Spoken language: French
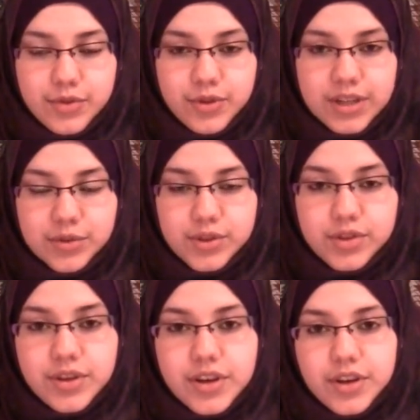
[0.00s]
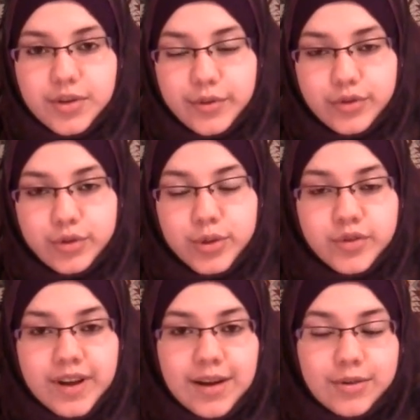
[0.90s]
Bonjour à tous. Aujourd'hui,
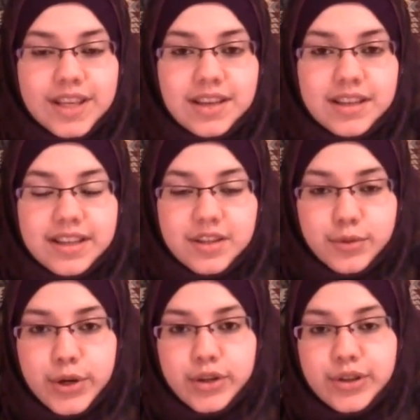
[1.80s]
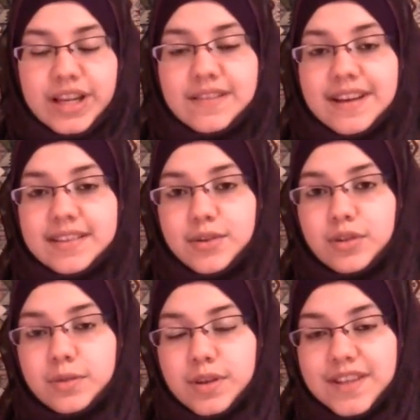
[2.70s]
je vais vous raconter l'histoire de
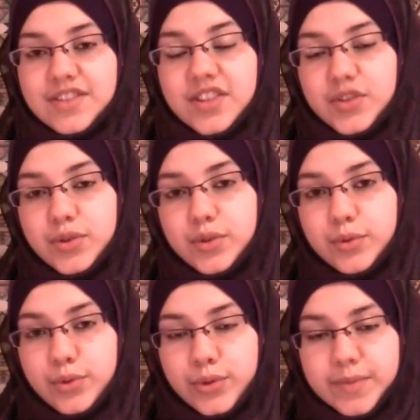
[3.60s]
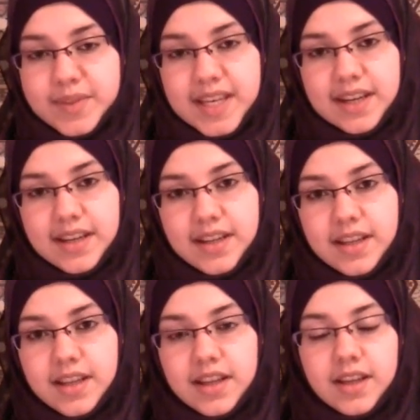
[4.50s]
l'élévation du prophète Jésus au deuxième ciel.
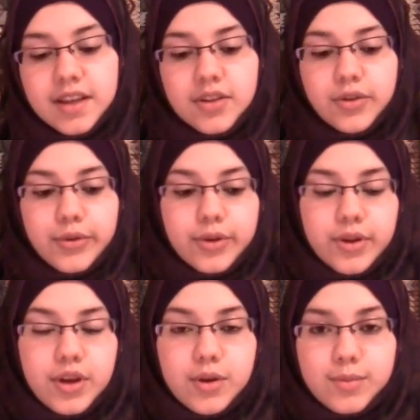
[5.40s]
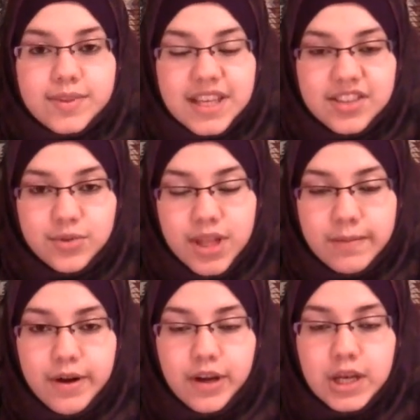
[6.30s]
Donc, sachez tout
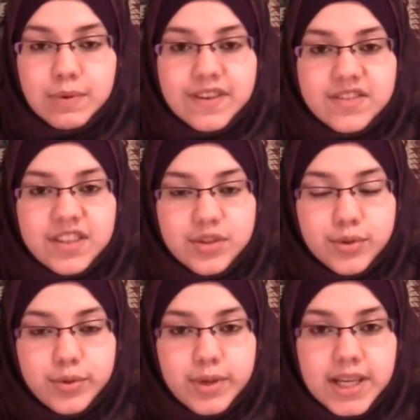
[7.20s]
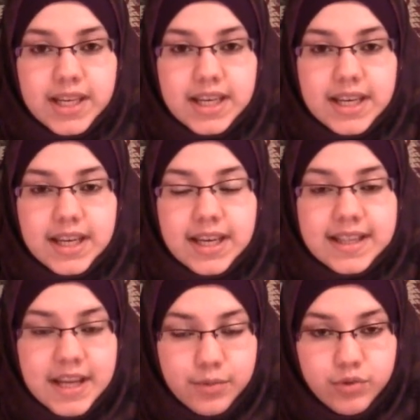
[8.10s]
d'abord que le prophète Jésus
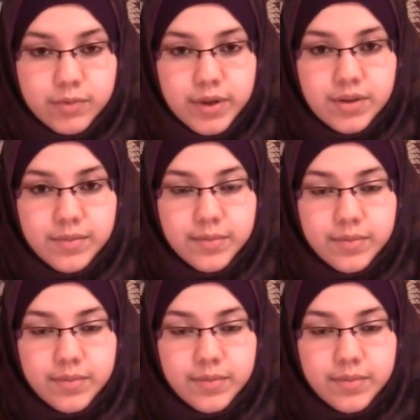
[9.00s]
était un musulman.